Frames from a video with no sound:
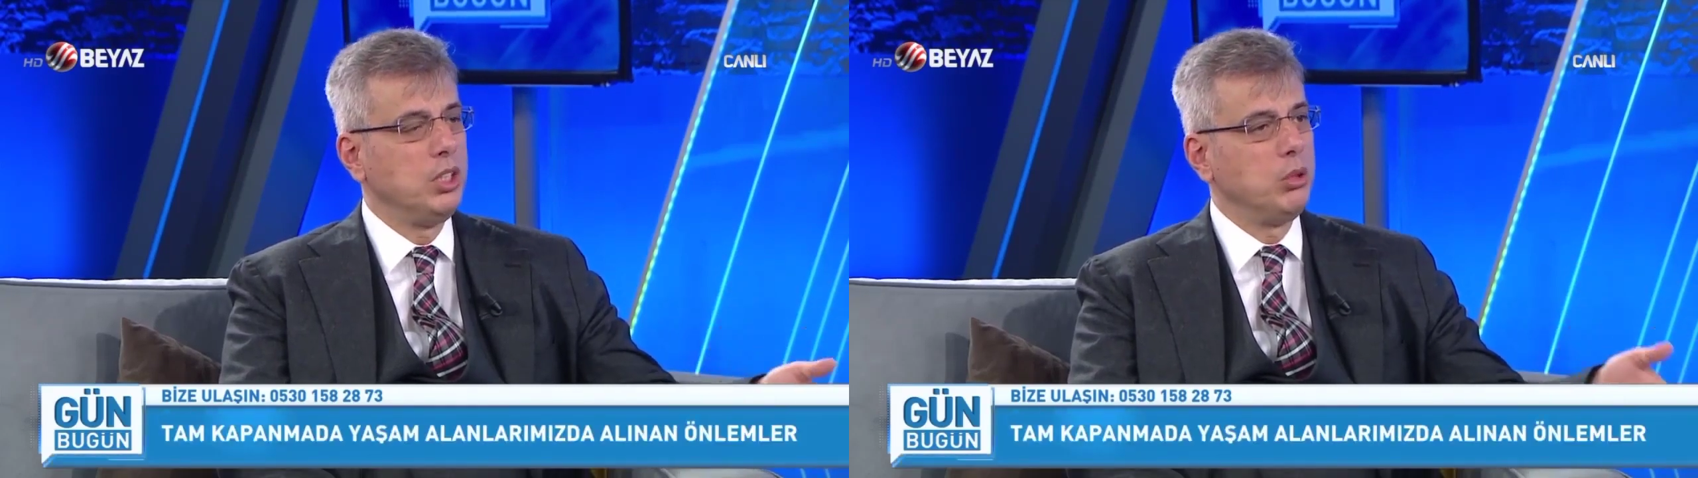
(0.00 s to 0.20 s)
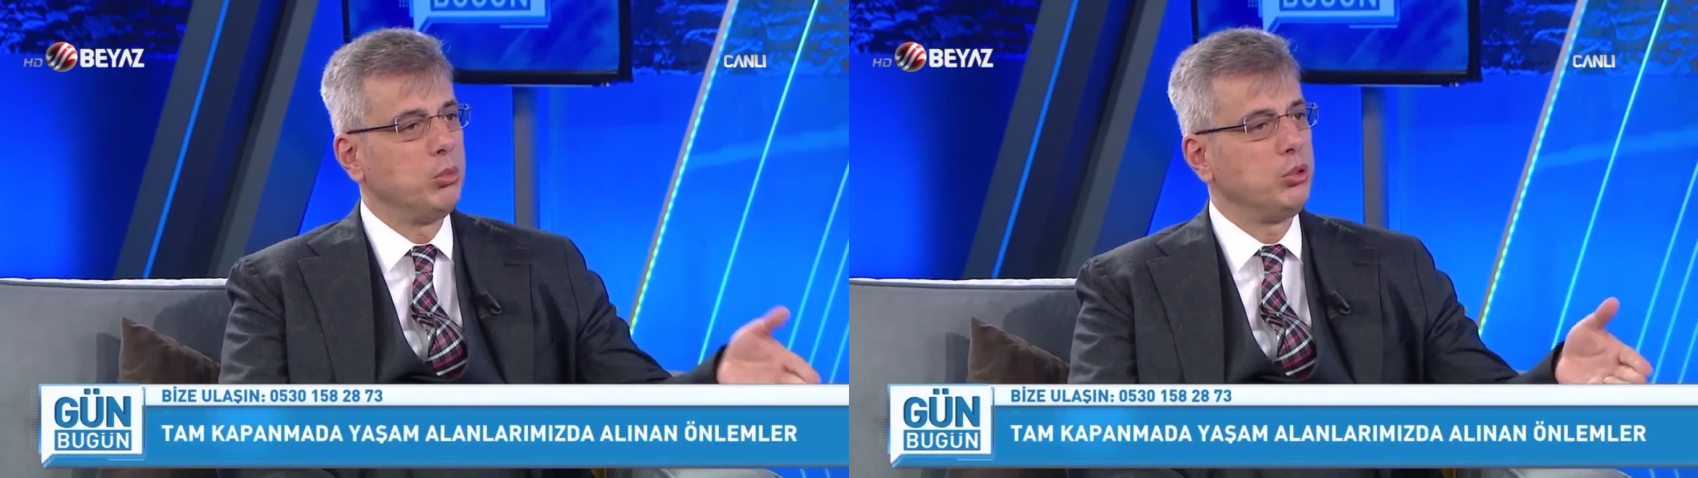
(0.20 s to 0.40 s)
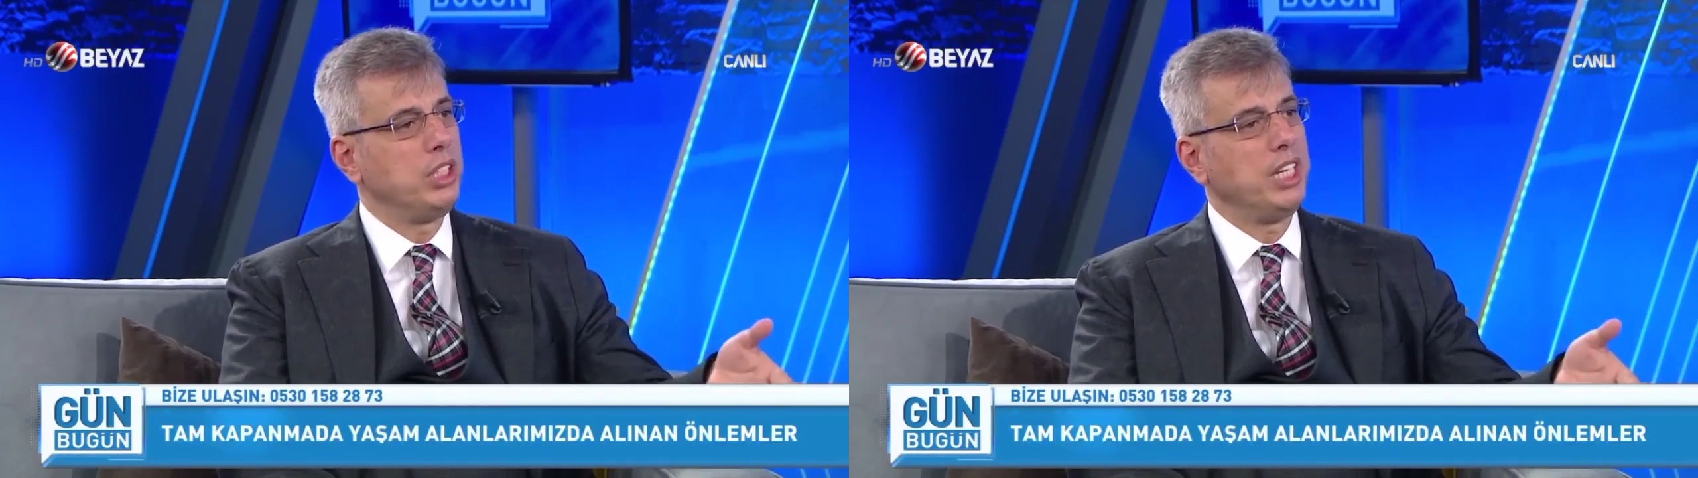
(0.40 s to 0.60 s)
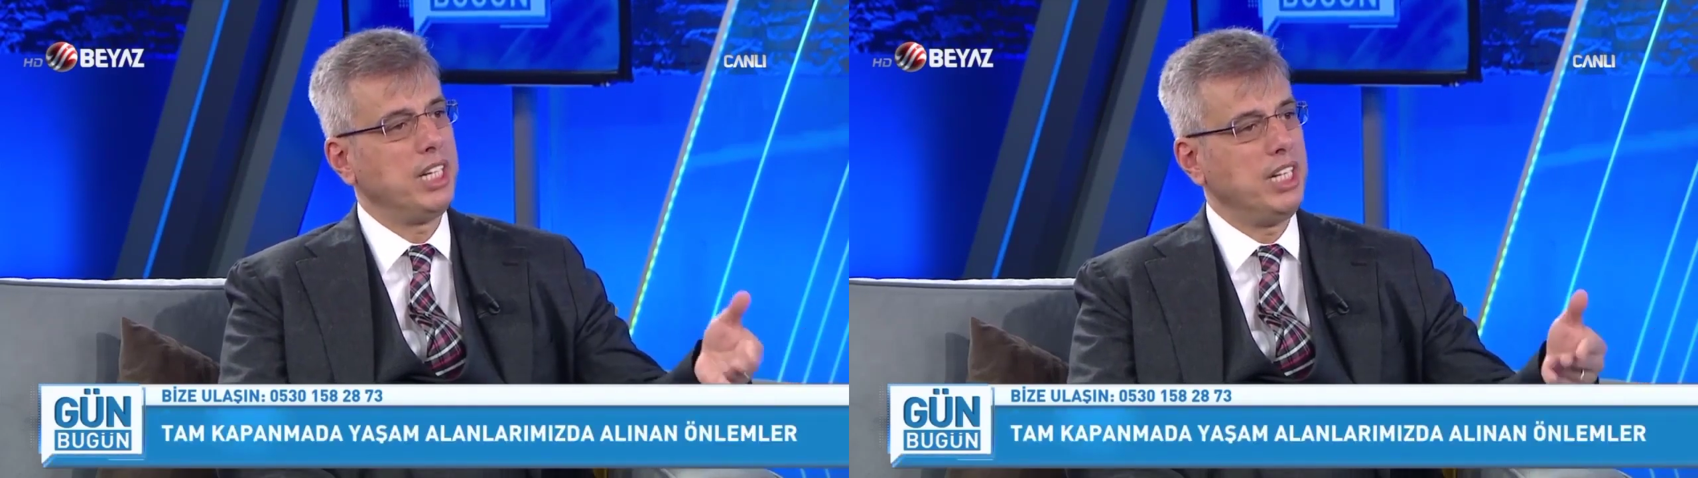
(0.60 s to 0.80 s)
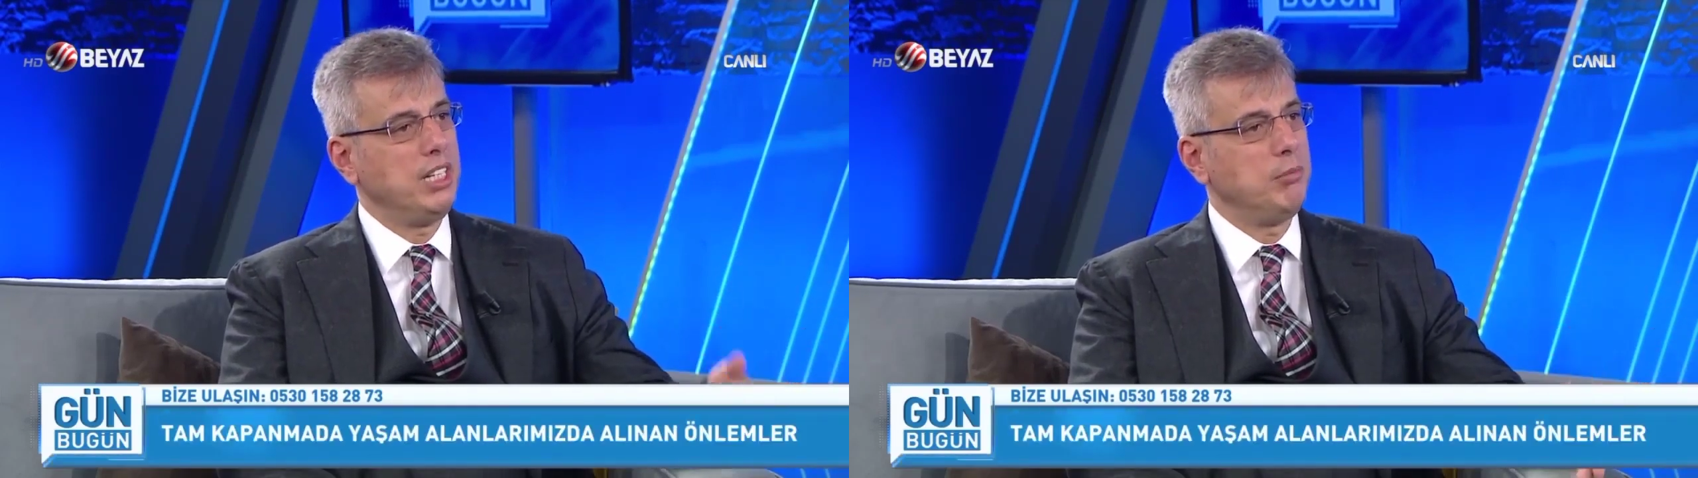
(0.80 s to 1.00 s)
Bunun
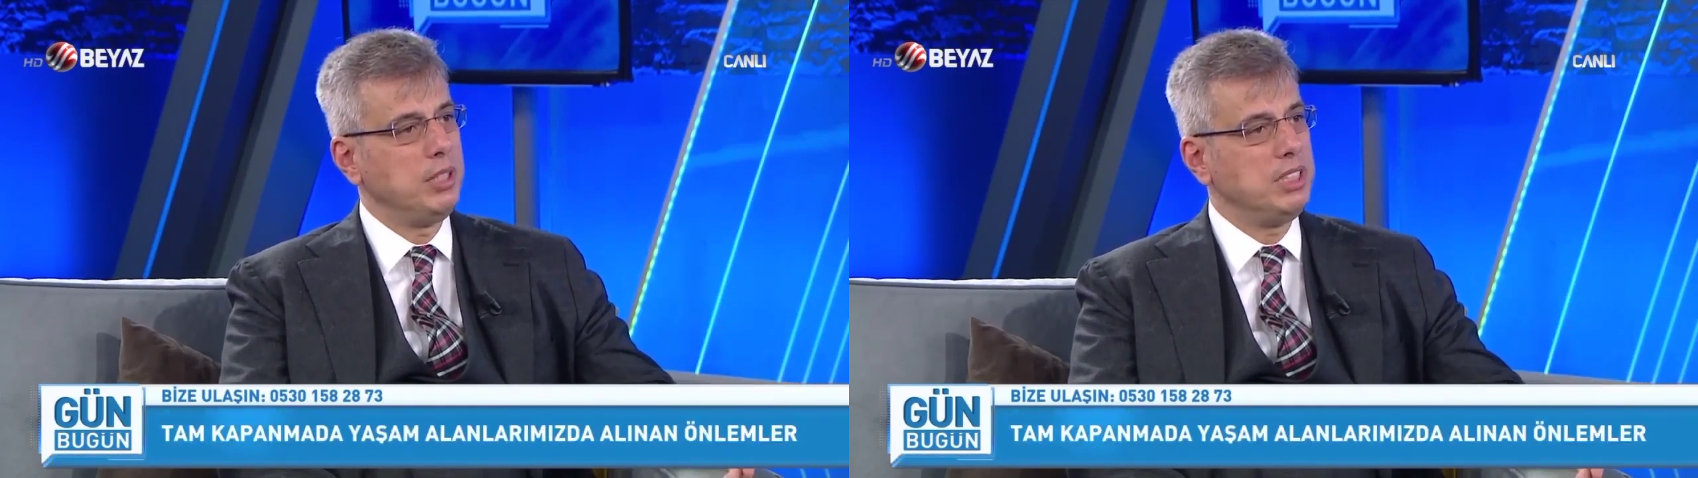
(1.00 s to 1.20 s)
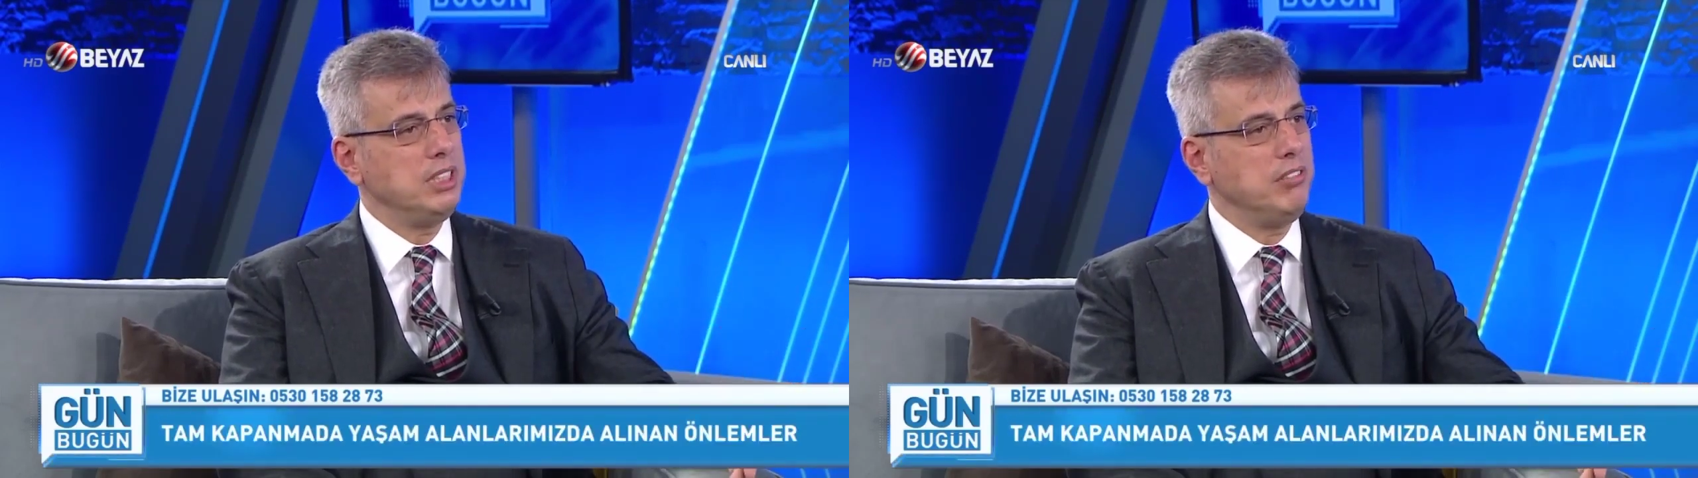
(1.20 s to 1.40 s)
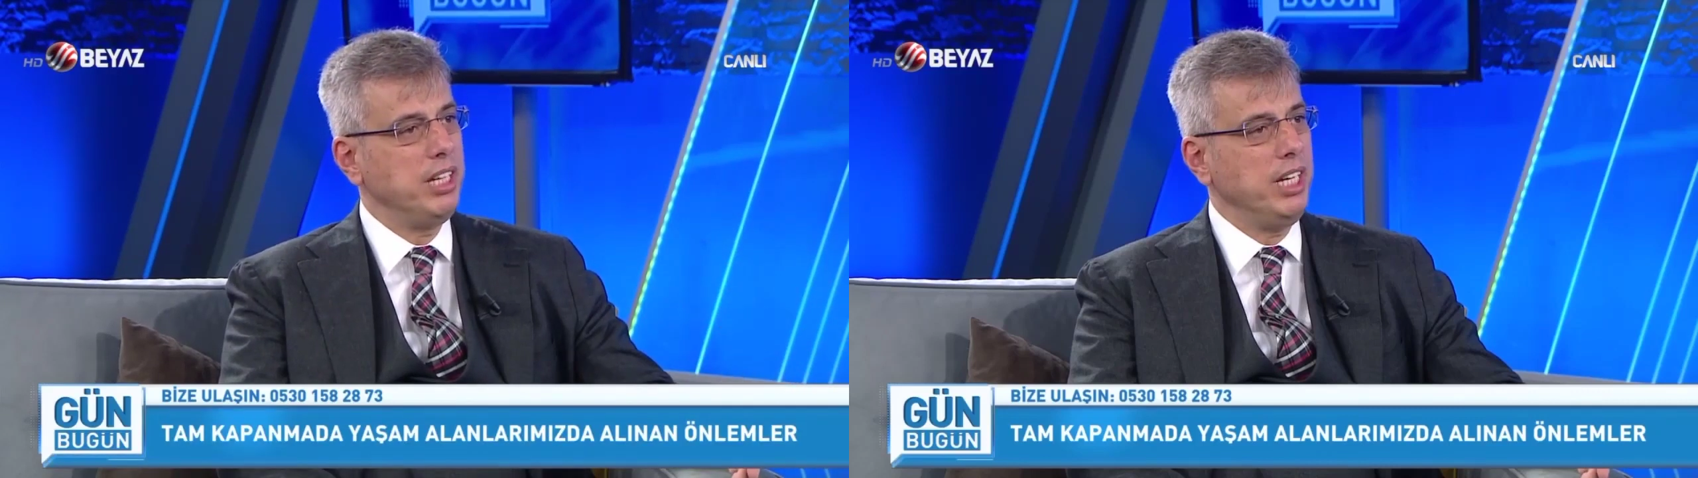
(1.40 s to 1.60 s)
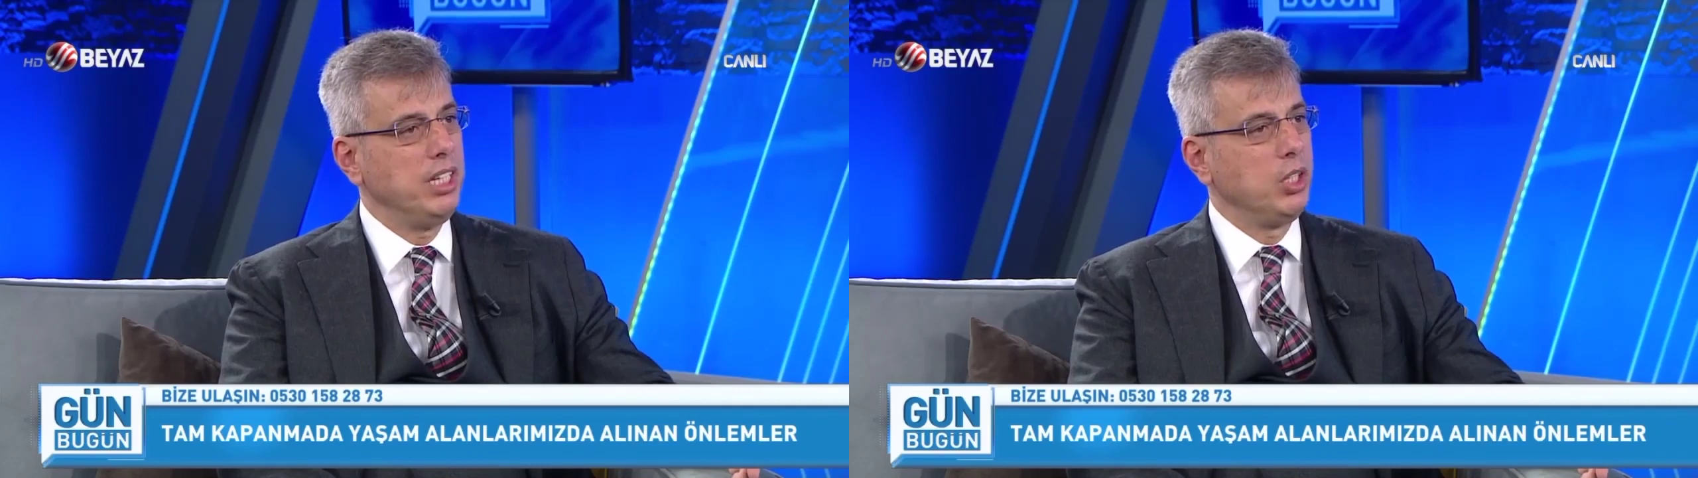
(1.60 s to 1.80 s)
engellenmesi ve